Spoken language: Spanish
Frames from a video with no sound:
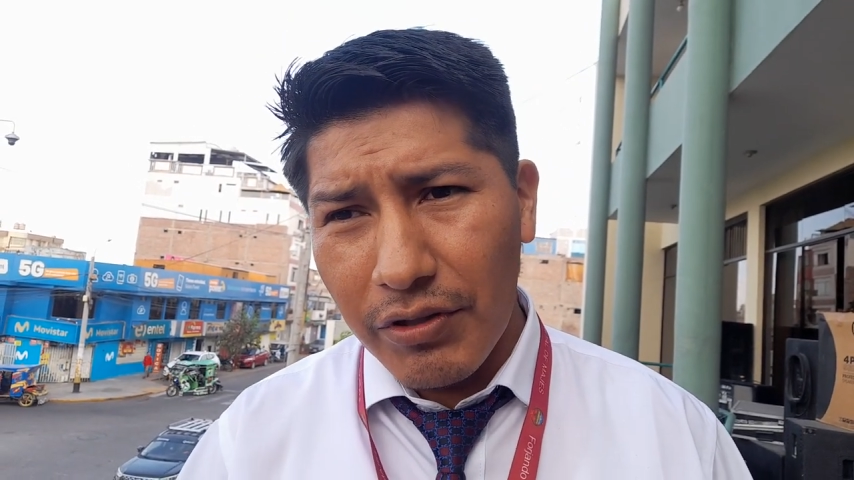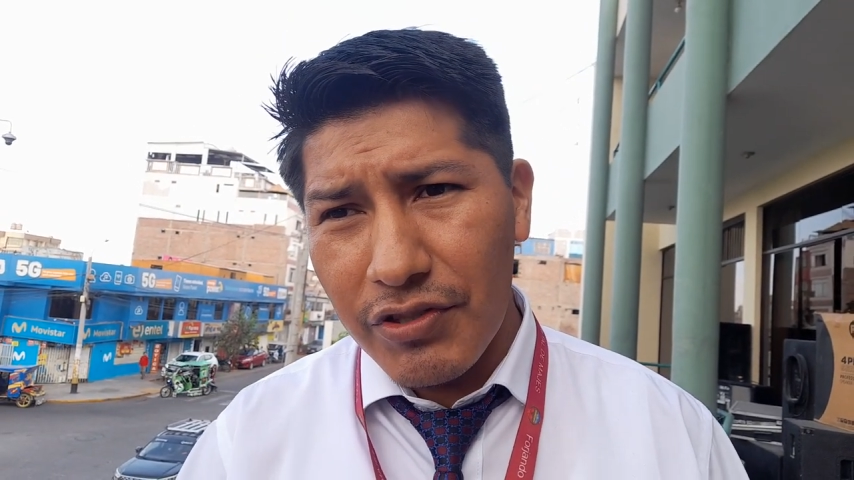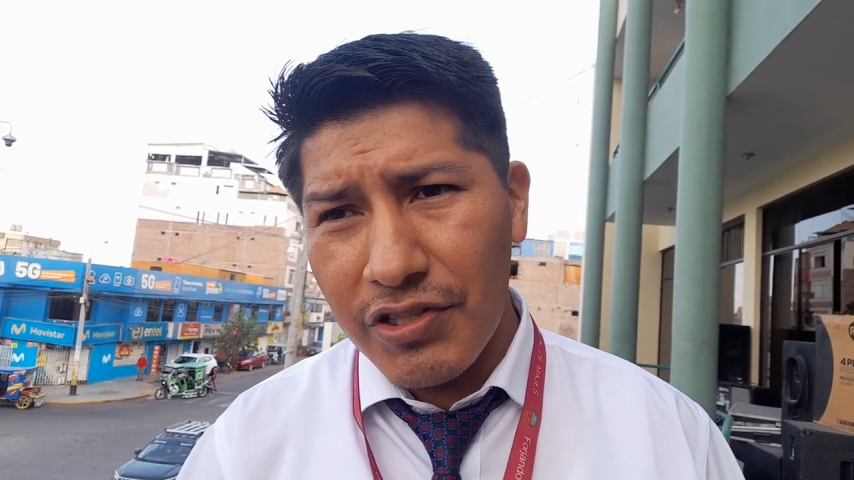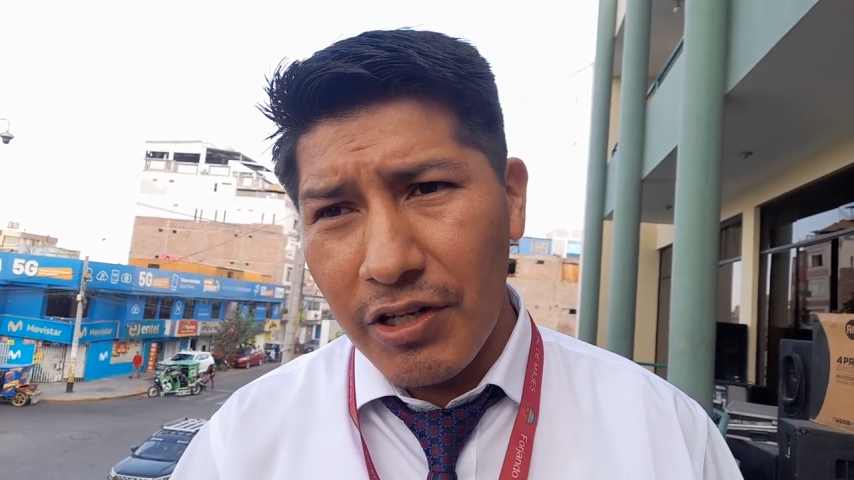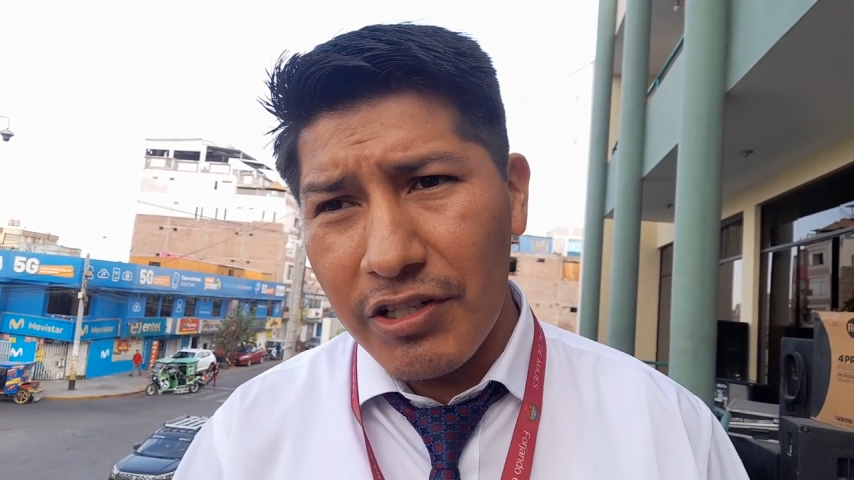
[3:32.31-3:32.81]

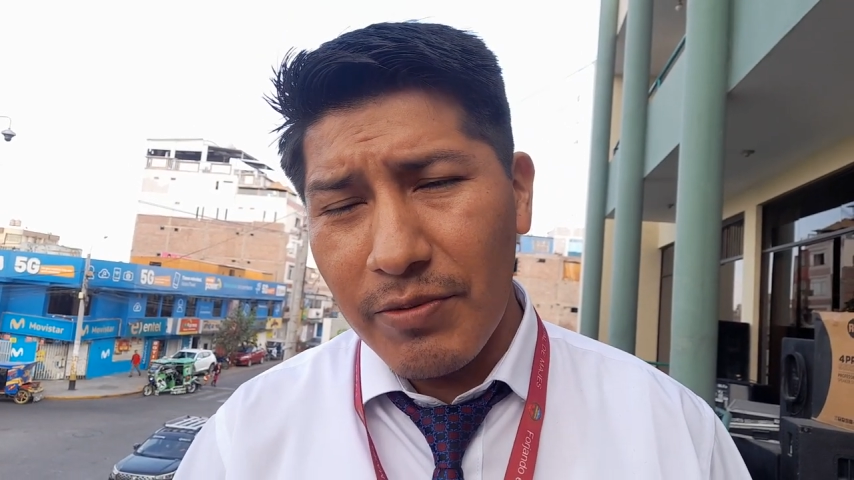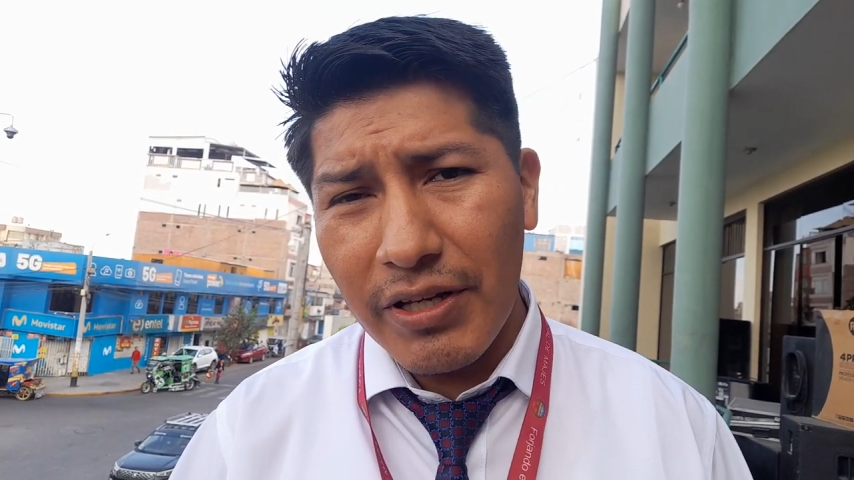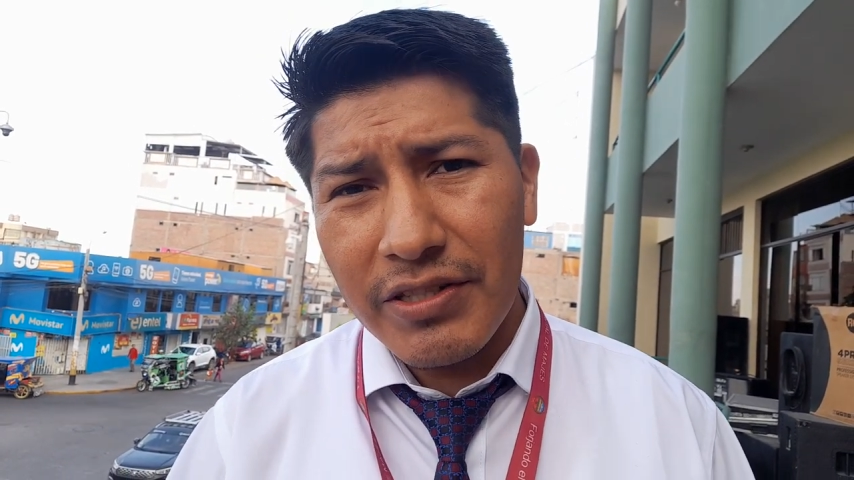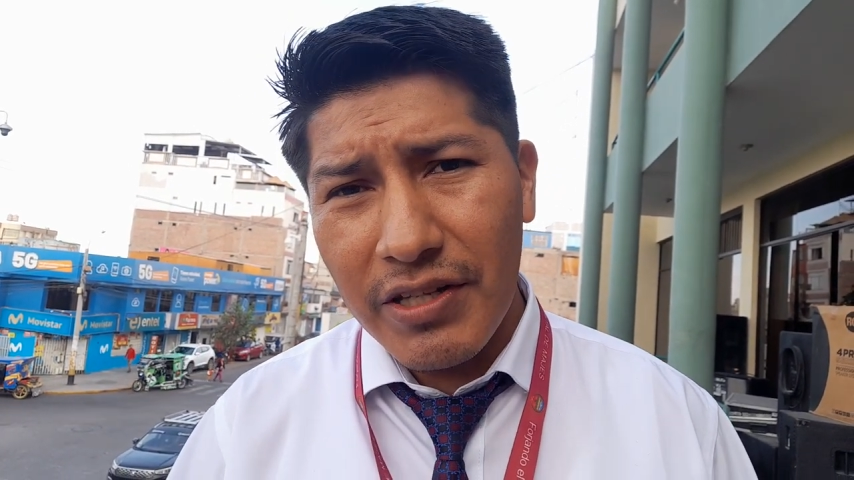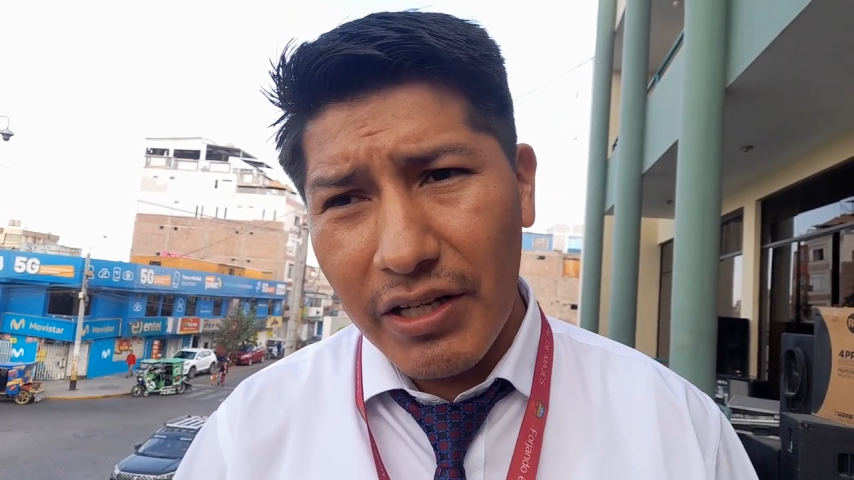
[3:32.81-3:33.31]
entonces se les
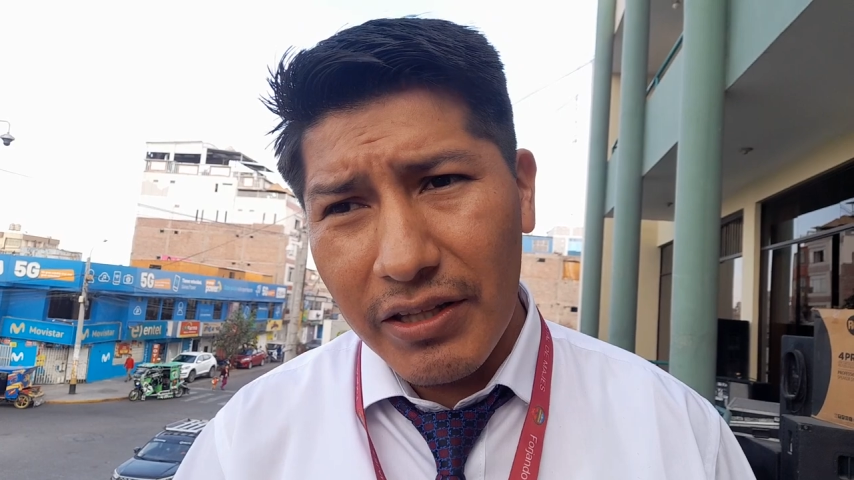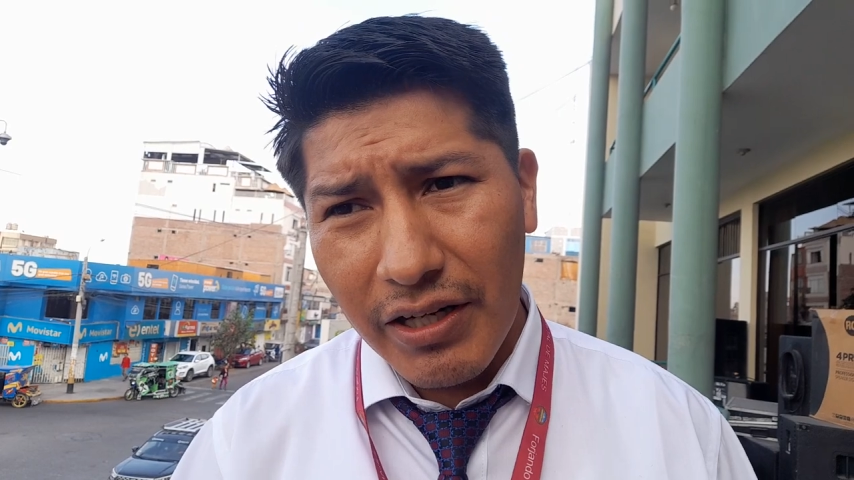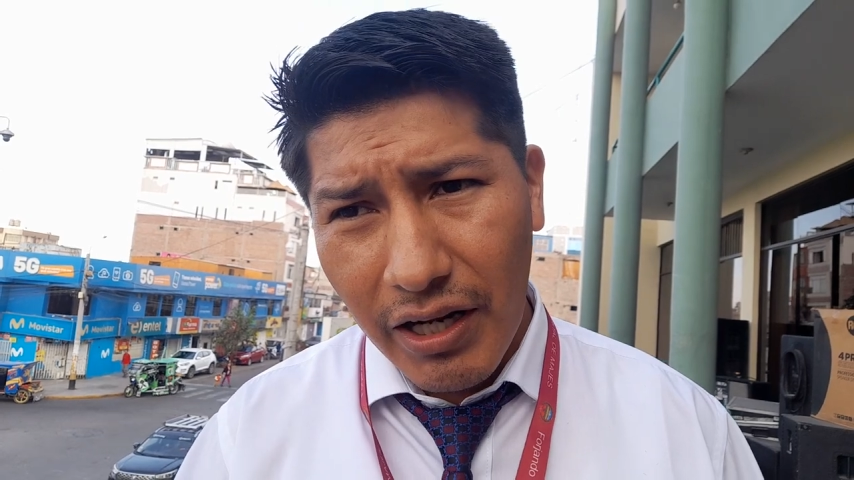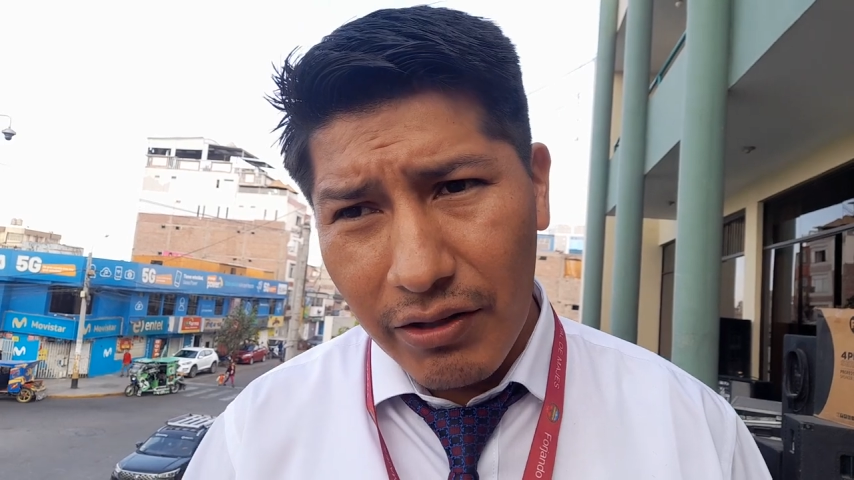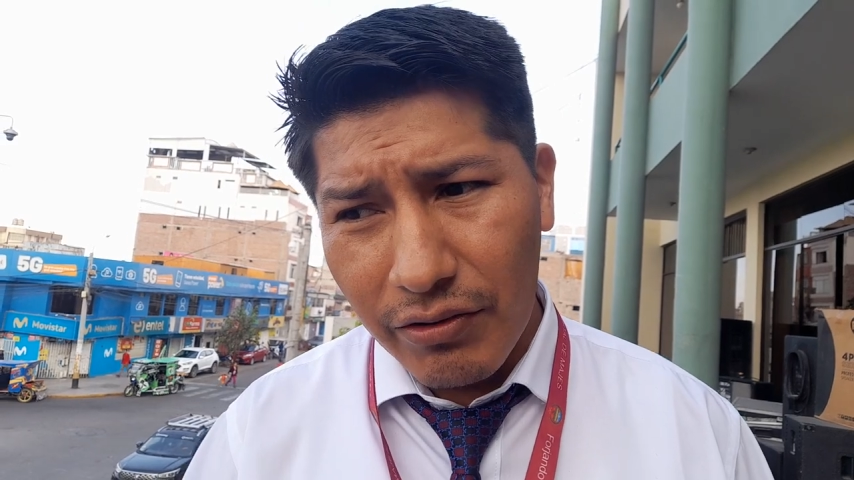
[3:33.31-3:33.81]
va a estar
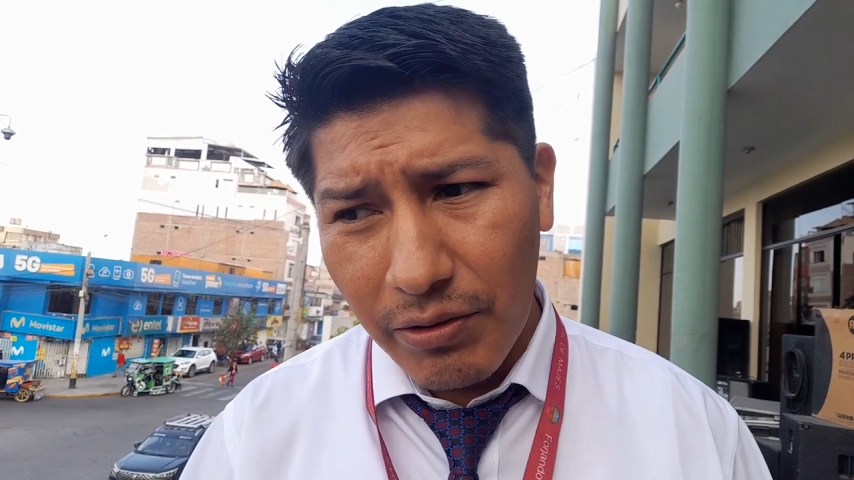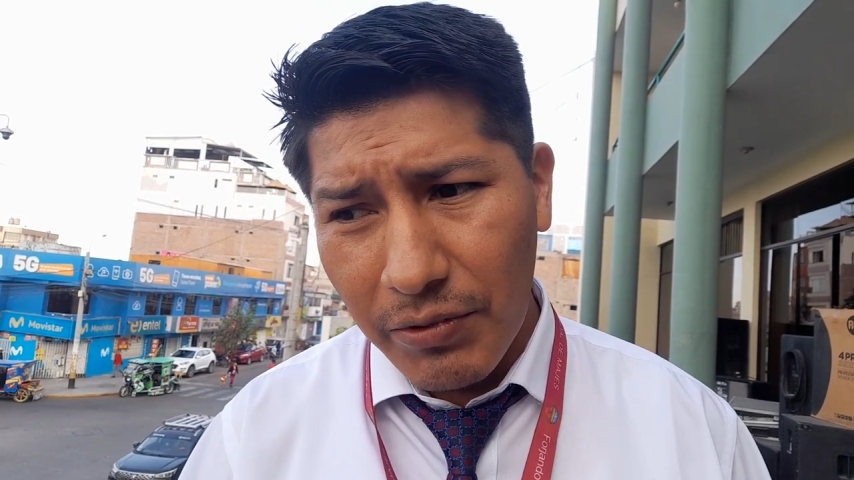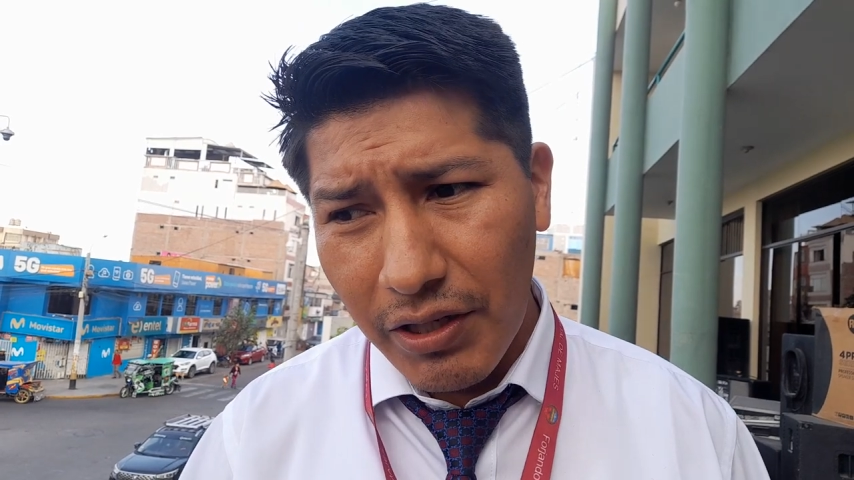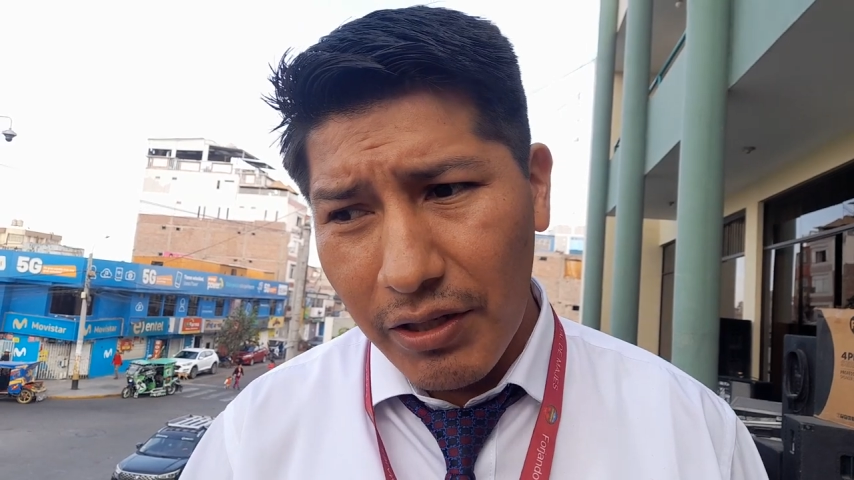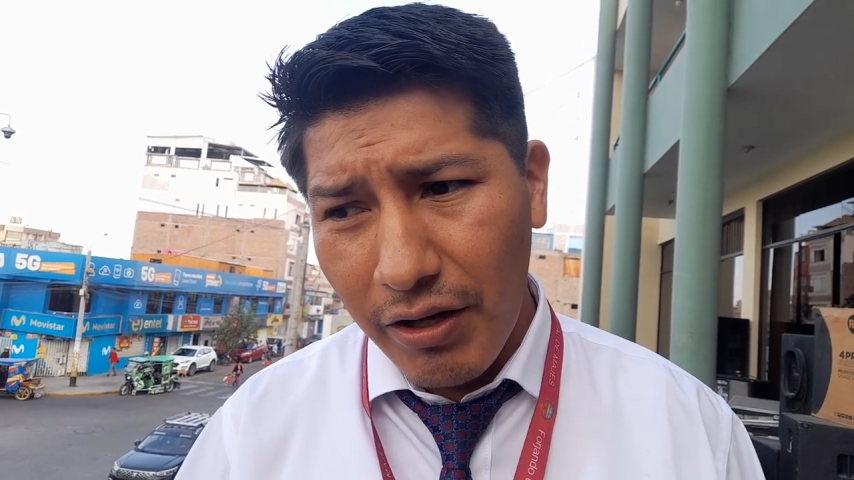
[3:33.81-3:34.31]
entregando
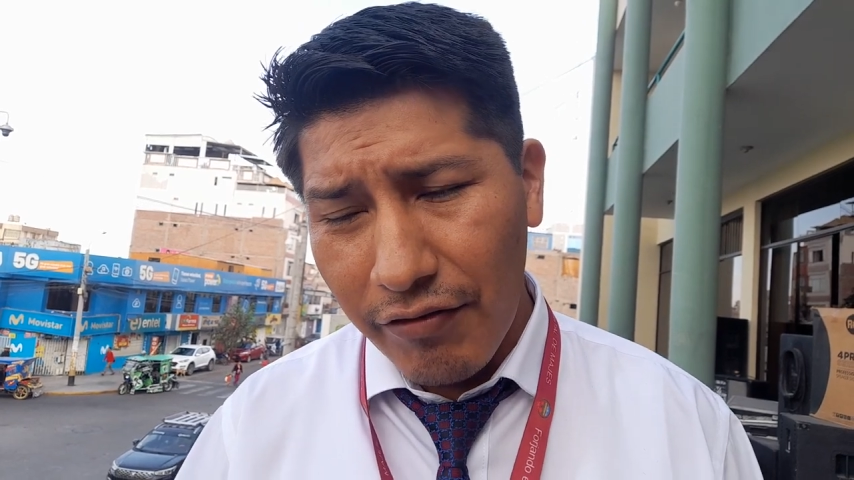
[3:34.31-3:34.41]
también.